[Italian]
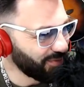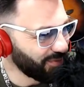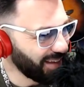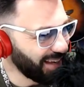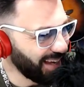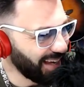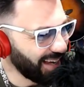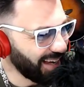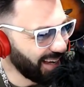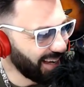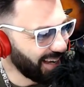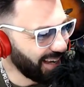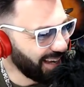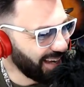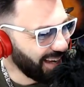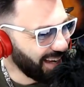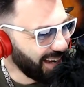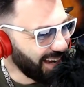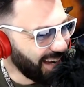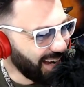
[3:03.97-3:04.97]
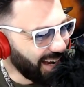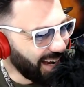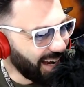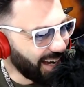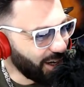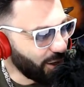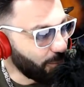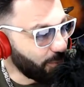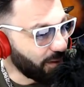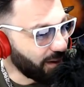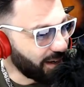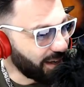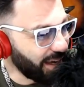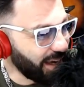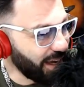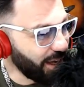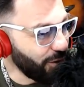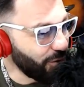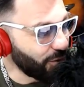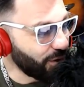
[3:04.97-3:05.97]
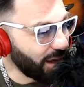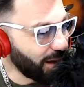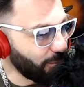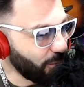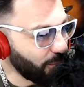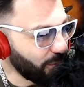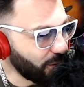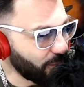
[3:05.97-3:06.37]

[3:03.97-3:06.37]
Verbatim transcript: non è Raffaele. Eh no, è? perché io chiamo per